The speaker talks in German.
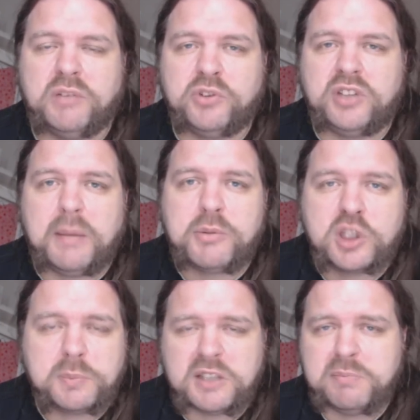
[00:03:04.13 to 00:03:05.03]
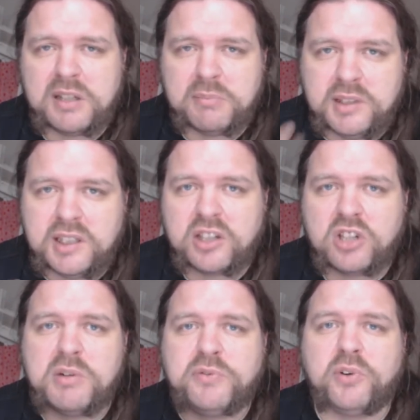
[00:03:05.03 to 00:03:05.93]
Dann wird der bestimmt nicht mehr mir
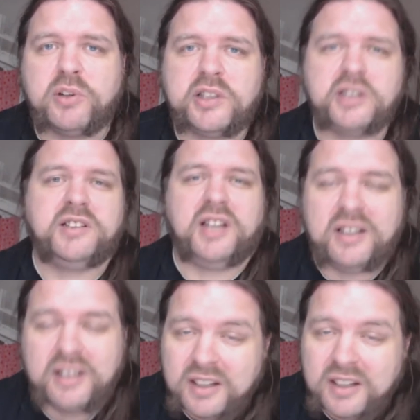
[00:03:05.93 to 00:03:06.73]
gegenüber freundlich